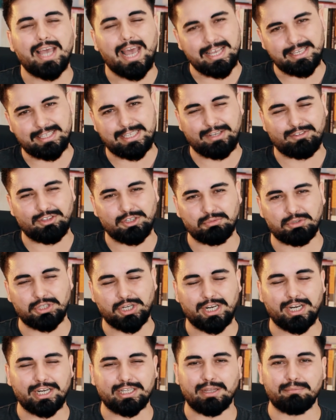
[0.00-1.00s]
En sevdiğim
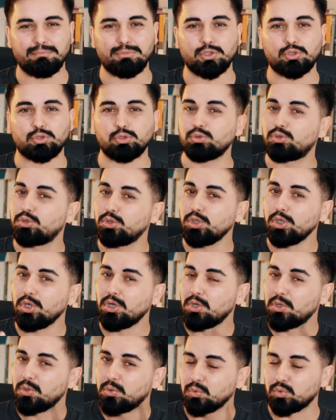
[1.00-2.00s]
şeylerden biri çünkü
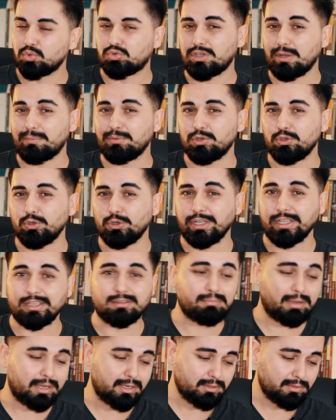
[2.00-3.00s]
usta bir
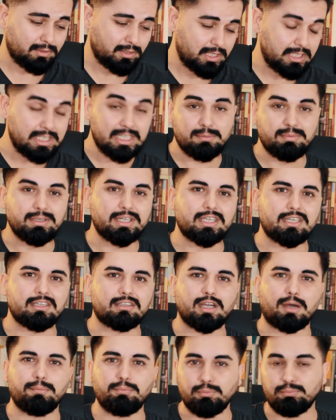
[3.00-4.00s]
yönetmen, iyi bir
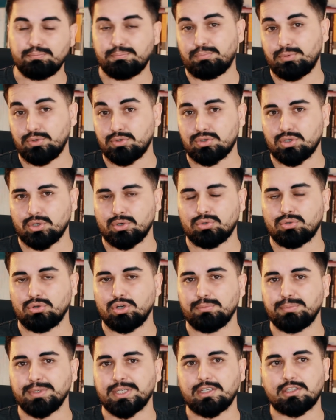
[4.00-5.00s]
kitap, Pulitzer
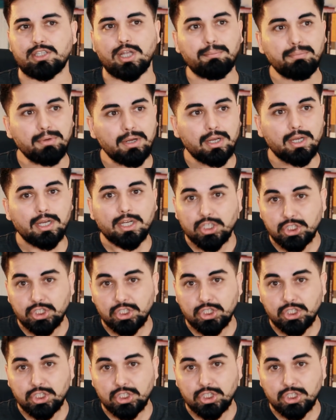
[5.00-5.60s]
ödüllü bir kitap.